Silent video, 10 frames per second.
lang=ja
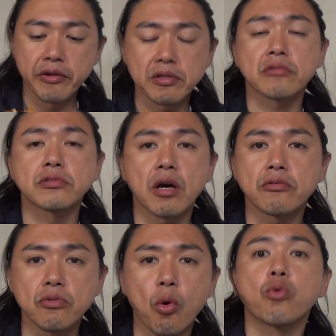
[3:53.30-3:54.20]

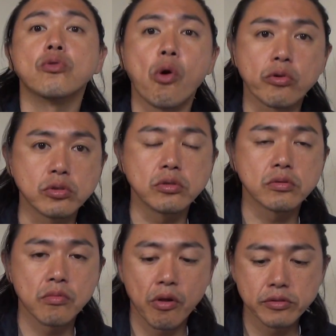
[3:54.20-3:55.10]
サクサク、ホクホク。
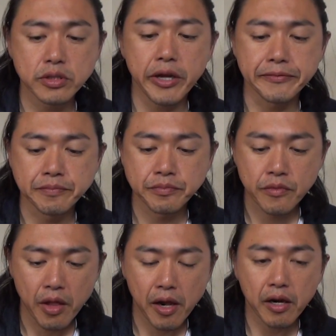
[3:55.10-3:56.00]
で、
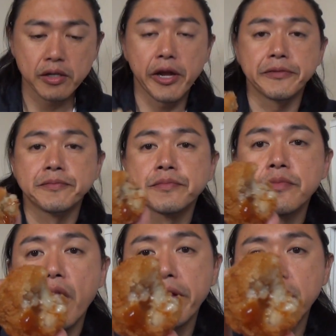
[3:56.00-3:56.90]
なんかね、
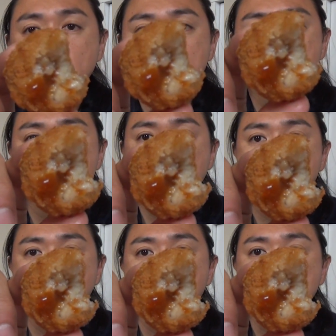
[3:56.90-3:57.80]
断面で、
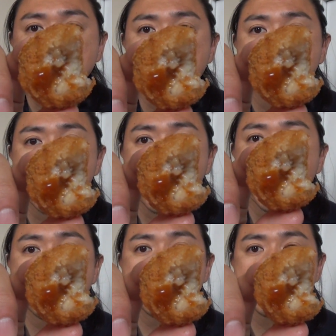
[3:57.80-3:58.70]
ごめんね。なんか、
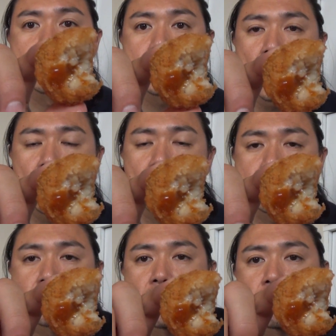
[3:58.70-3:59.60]
タレが
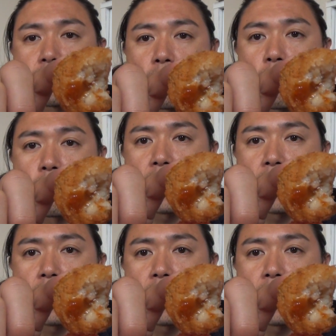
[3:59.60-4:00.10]
ついてるんですよ、ここ